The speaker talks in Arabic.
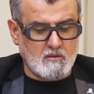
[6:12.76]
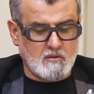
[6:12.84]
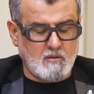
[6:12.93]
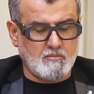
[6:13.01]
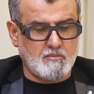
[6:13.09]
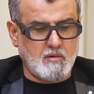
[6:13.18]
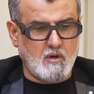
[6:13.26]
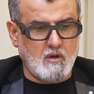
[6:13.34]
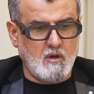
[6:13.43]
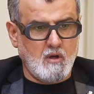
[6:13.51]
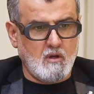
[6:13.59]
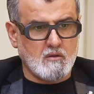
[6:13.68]
لا لا, لا.
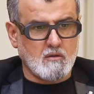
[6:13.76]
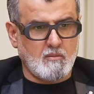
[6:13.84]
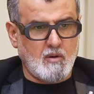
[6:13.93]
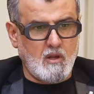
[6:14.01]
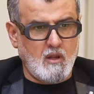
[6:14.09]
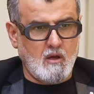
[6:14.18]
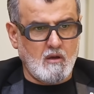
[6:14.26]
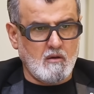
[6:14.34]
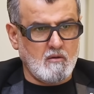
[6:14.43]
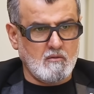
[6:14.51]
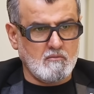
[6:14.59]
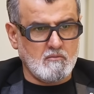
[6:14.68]
آه، طب هلا
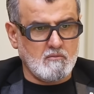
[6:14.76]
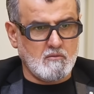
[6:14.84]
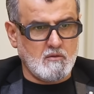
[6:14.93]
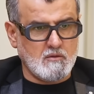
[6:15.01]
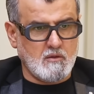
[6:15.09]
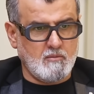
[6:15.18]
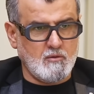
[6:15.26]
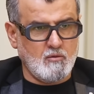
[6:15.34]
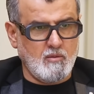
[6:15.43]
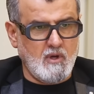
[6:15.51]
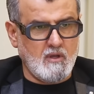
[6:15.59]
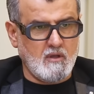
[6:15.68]
انت
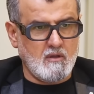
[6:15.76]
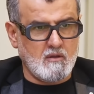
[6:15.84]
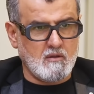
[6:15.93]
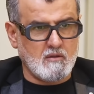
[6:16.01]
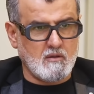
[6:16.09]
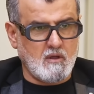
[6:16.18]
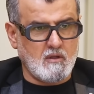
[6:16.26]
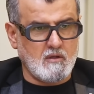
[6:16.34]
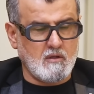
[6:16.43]
بدبي انا يعني.